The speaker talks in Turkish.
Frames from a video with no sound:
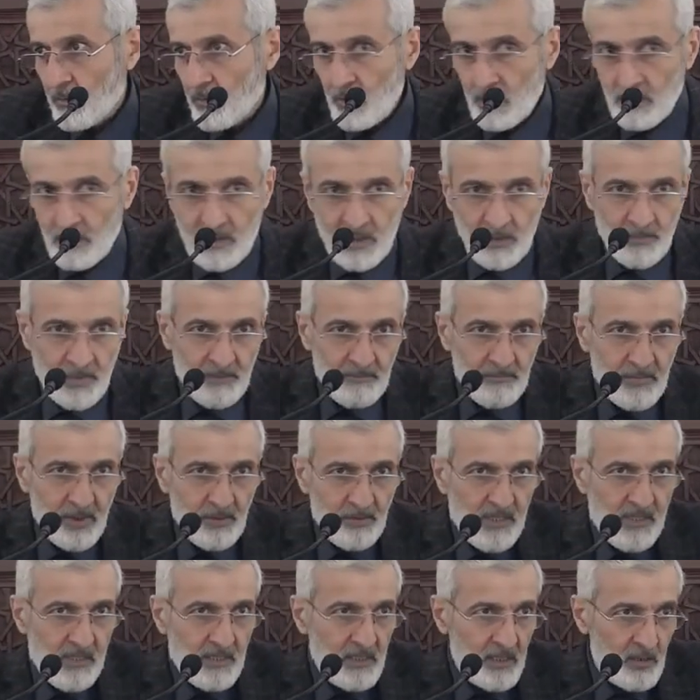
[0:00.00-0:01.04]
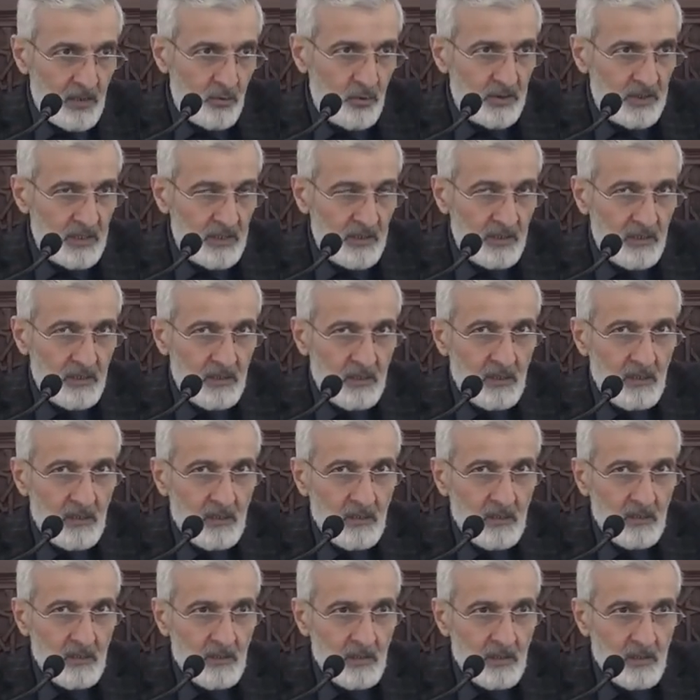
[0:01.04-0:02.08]
Ya tamam babası Yahudi.
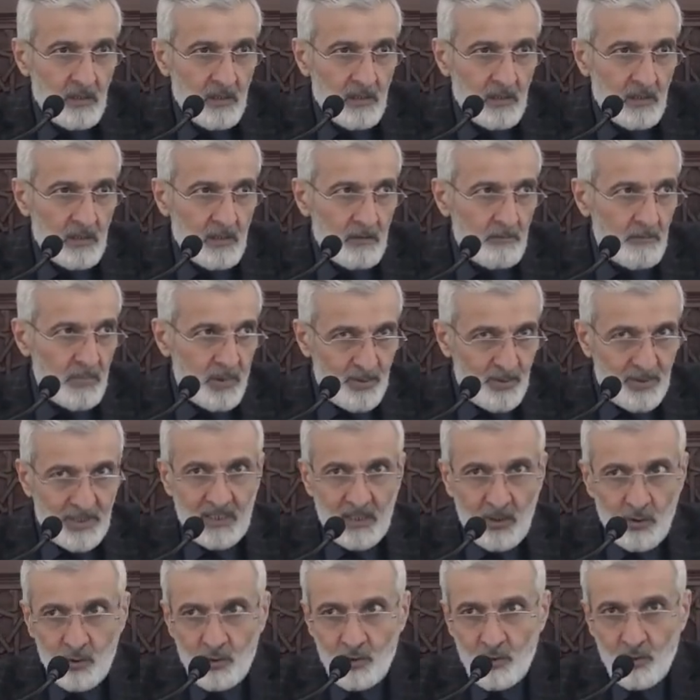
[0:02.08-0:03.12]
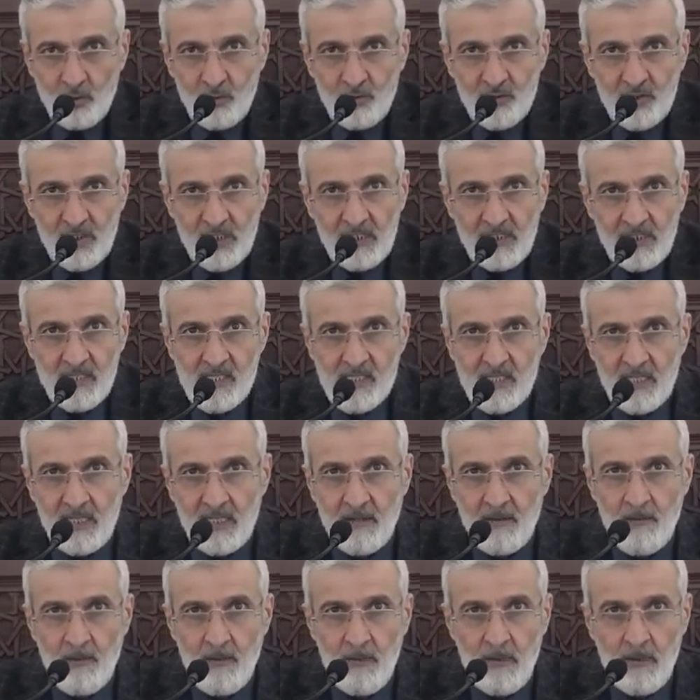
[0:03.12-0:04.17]
Baba Yahudi olunca kız
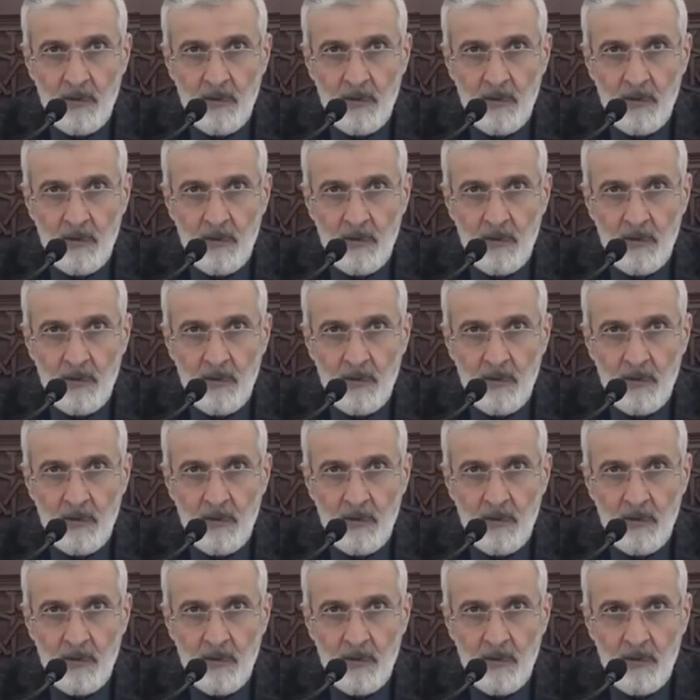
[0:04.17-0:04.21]
da